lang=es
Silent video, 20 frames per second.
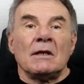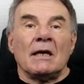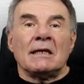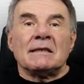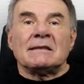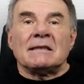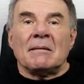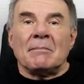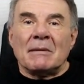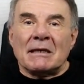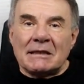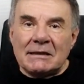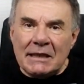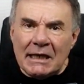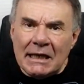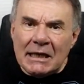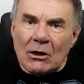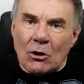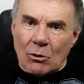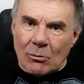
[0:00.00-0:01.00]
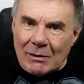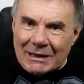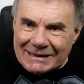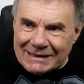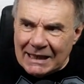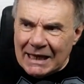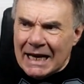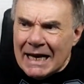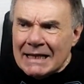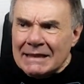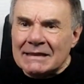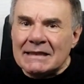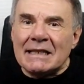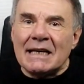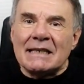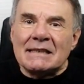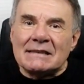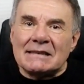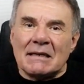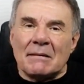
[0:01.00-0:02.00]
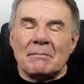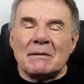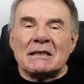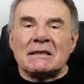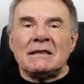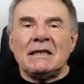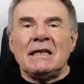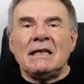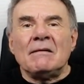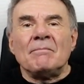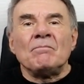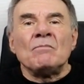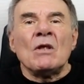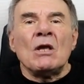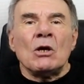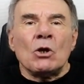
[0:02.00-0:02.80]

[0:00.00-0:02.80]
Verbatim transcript: en San Martín, como Atlanta en San Martín,